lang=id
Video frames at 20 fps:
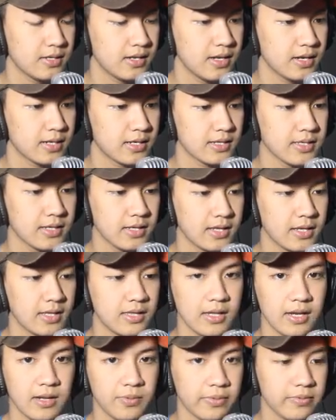dan kita lihat
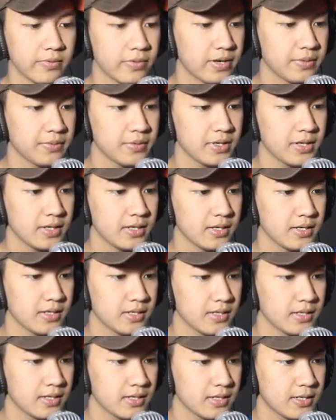dia dapat berapa
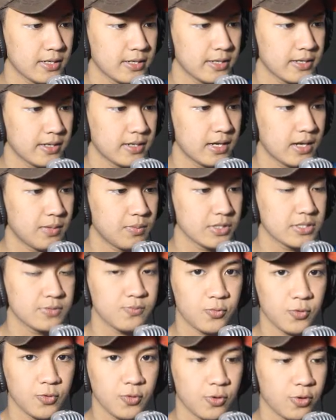dia dapat
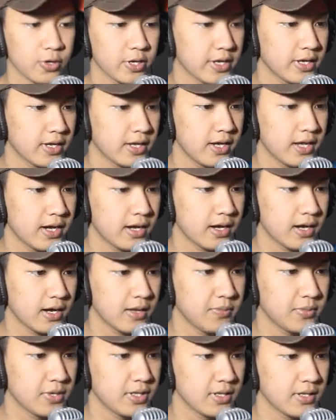10 oke okay, enggak dia nggak
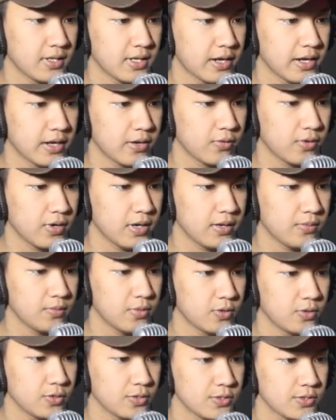ngambil area gua
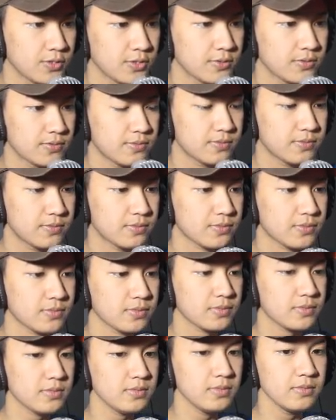bagus
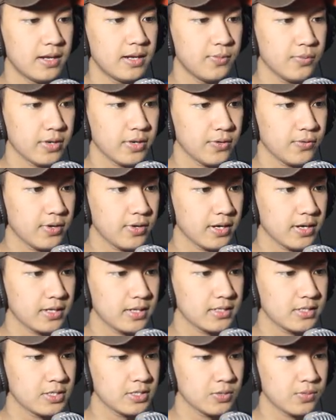dan mungkin gue
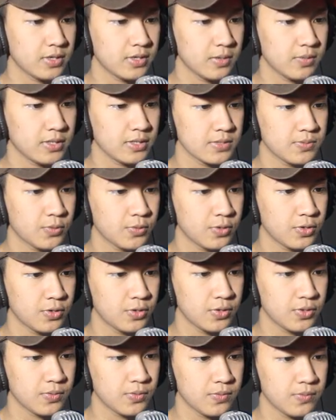akan coba dapat 10
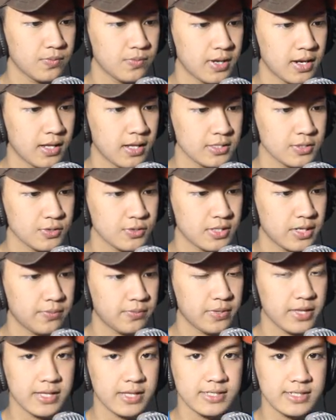Biar langsung
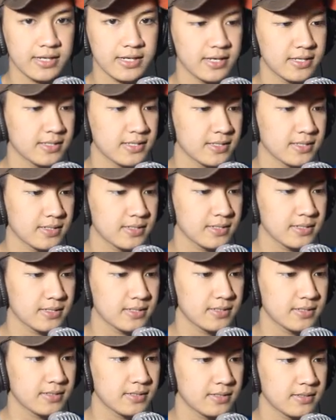triple aja guys
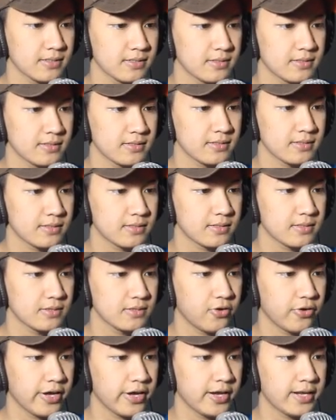
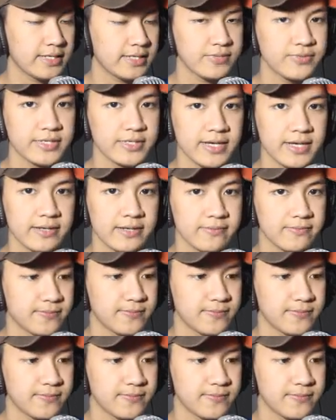Oke okay, nice bisa